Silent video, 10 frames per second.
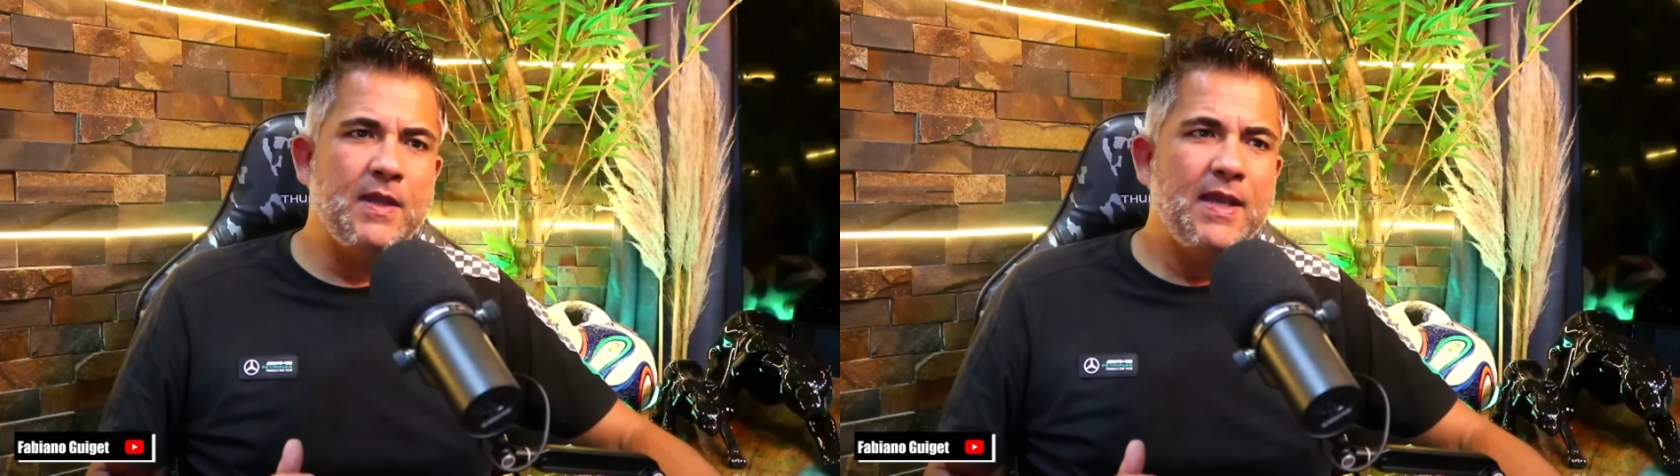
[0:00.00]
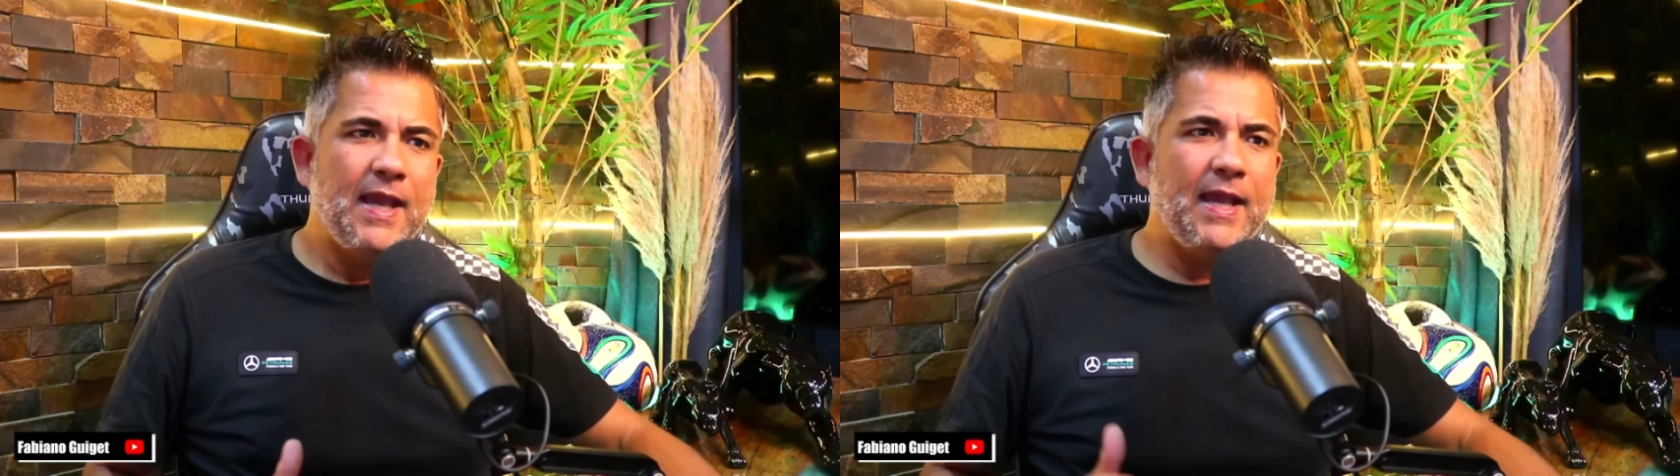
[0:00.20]

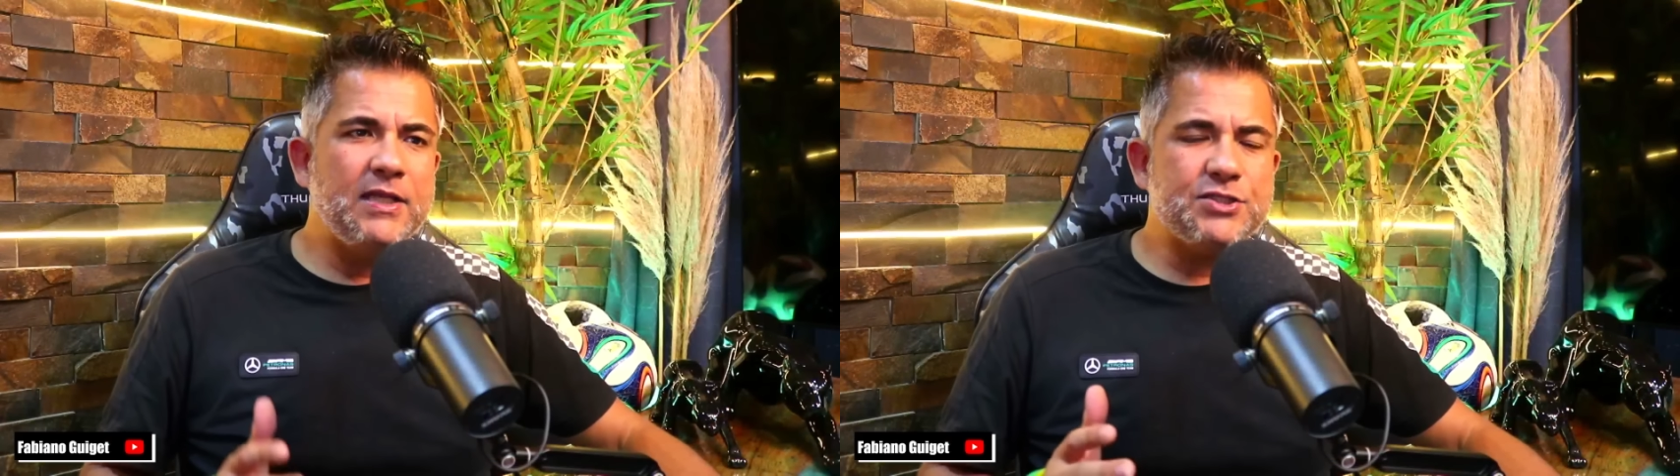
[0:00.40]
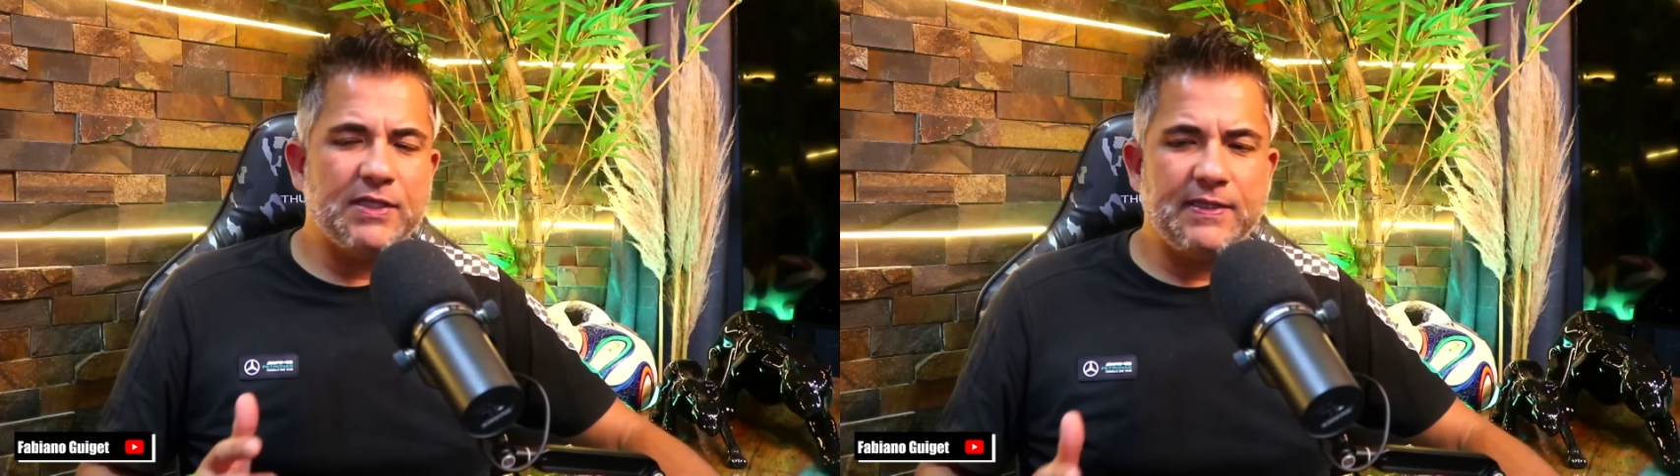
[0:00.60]

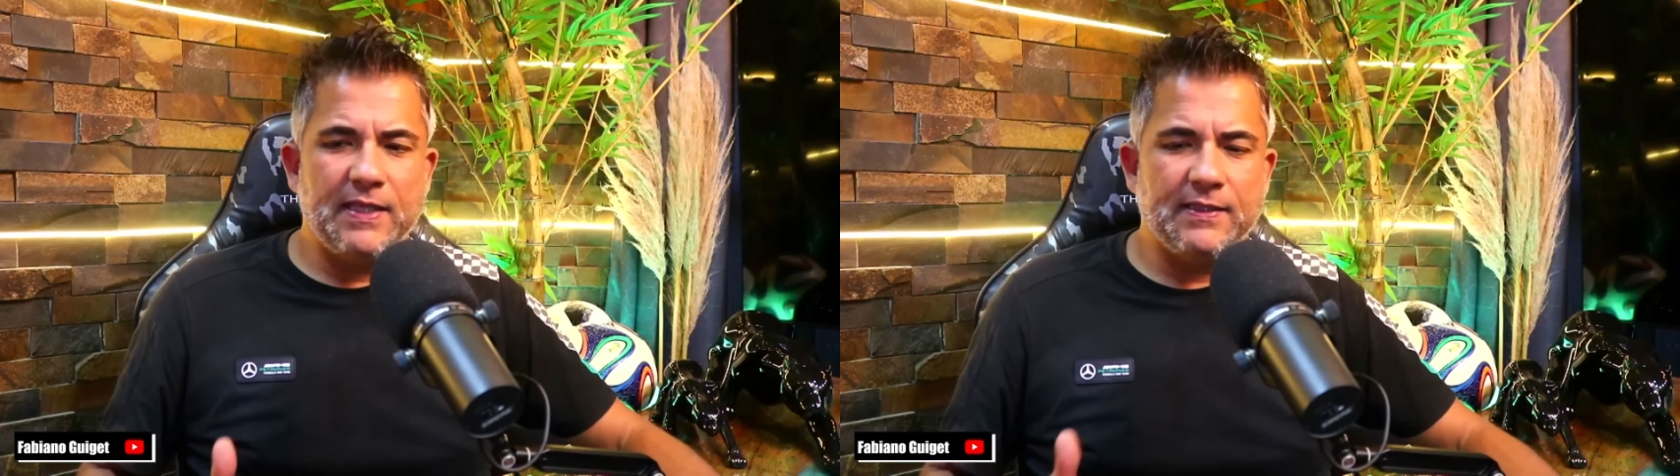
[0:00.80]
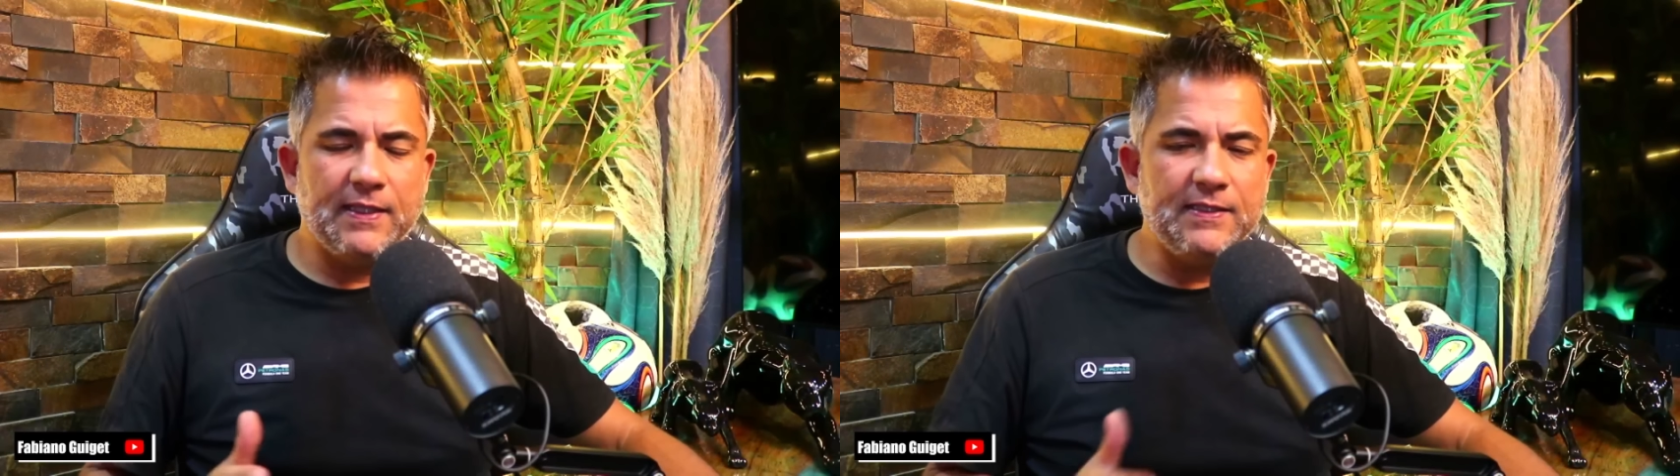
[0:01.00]
Eles já
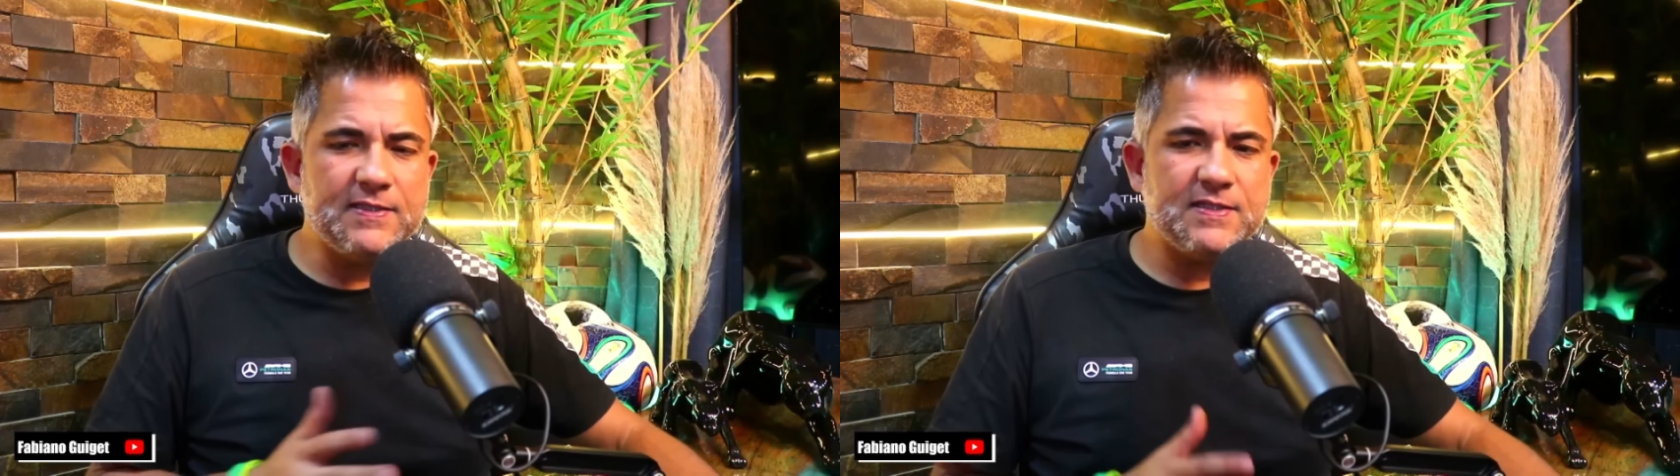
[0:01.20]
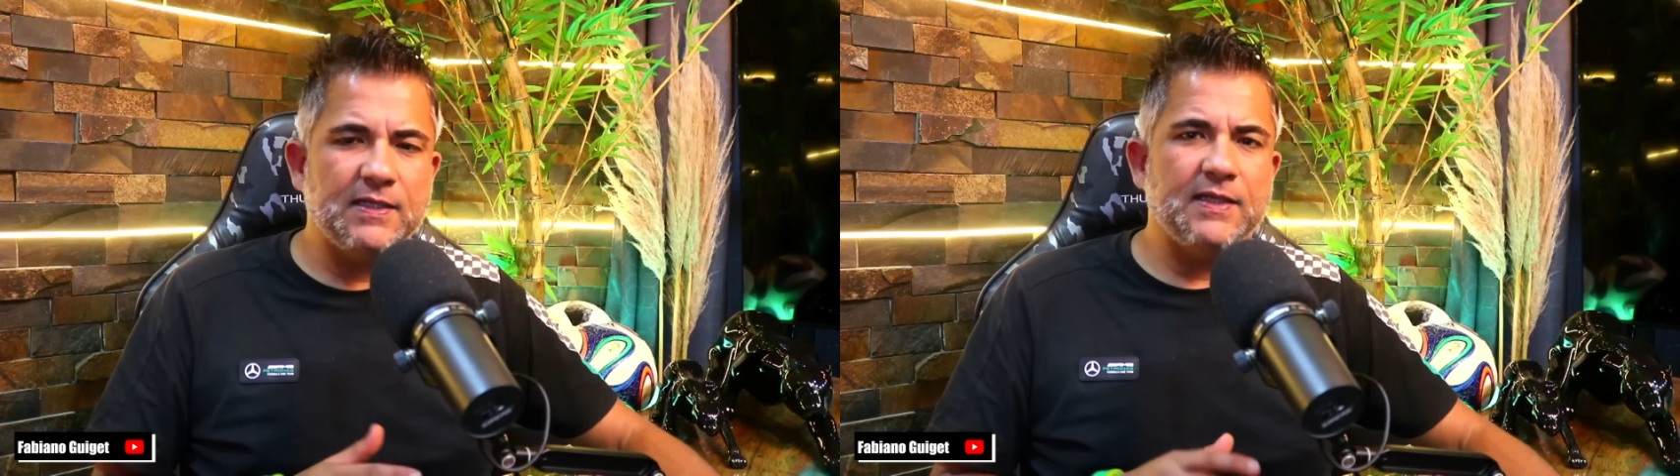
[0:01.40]
têm tanta
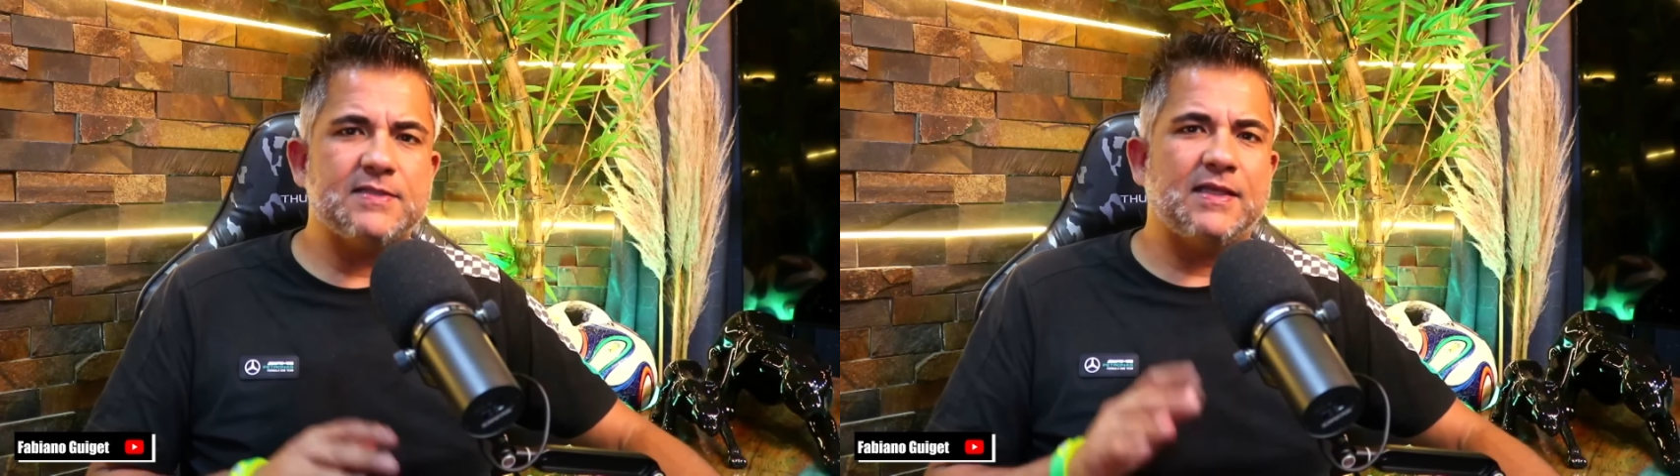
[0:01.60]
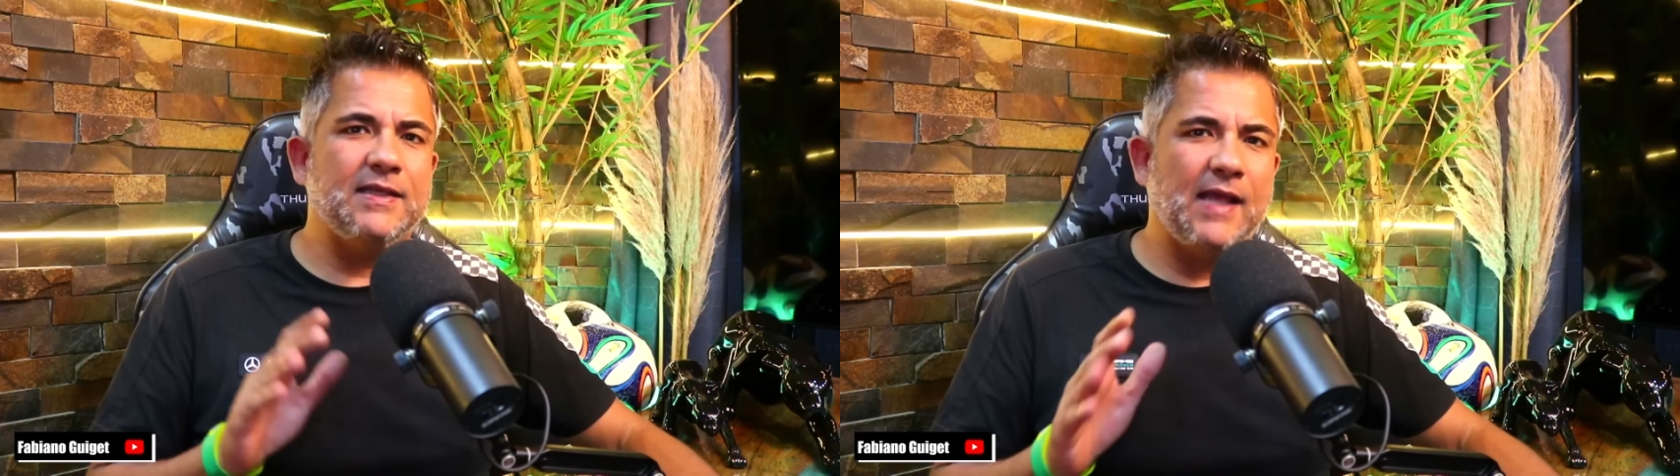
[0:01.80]

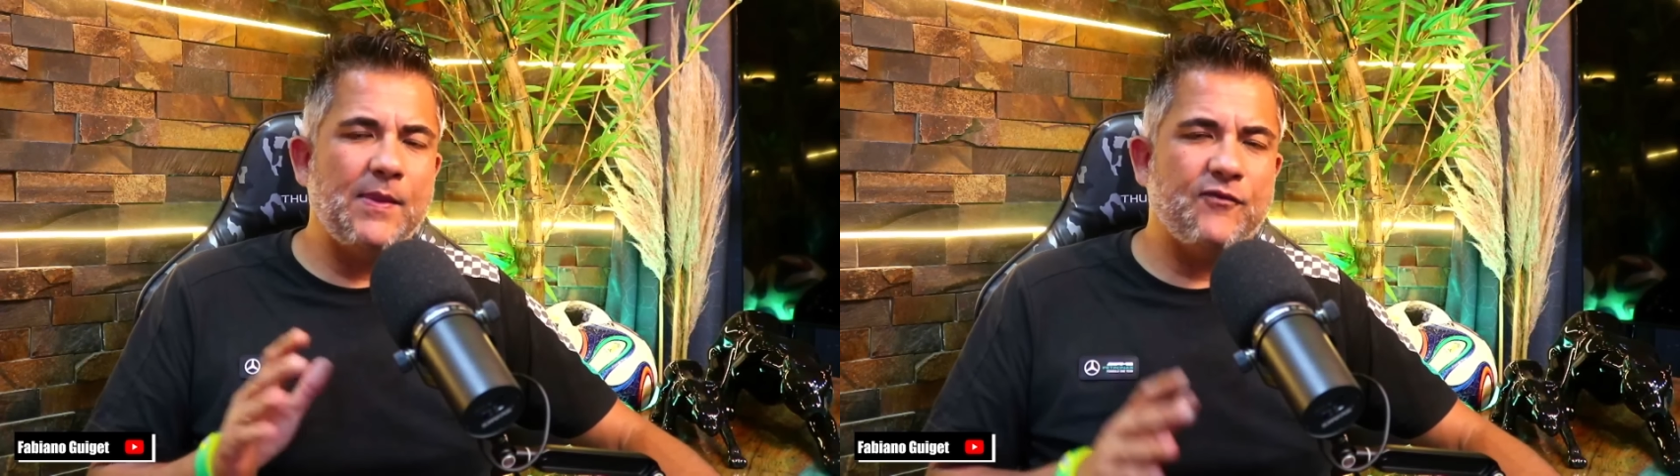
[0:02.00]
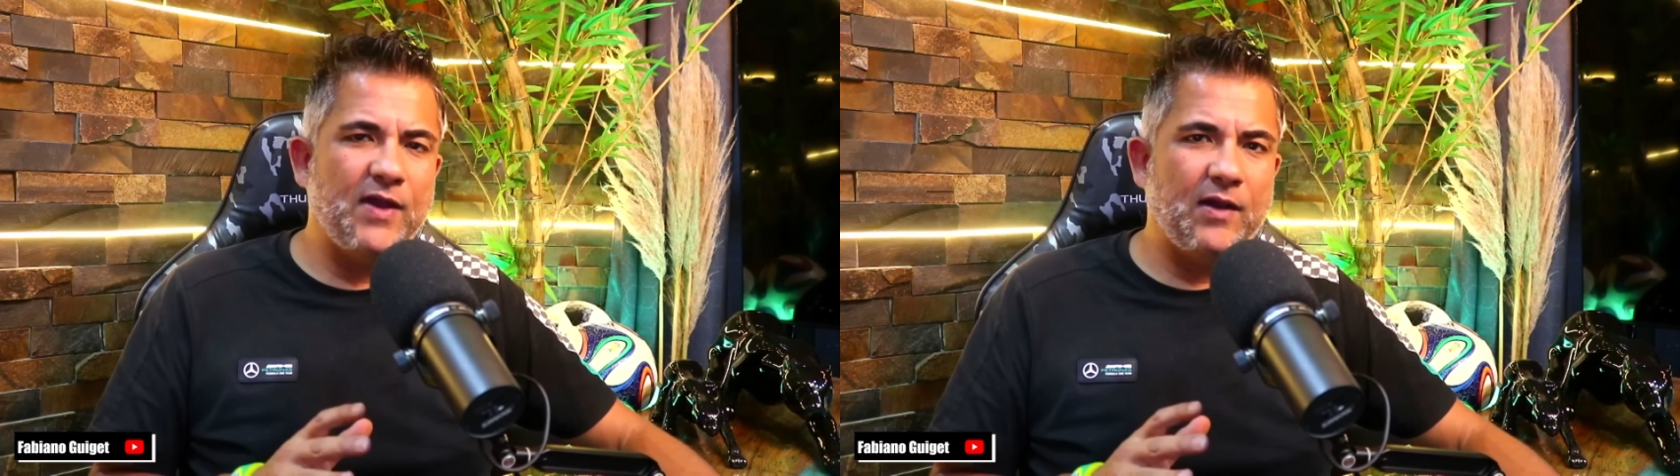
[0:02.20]
certeza que nada vai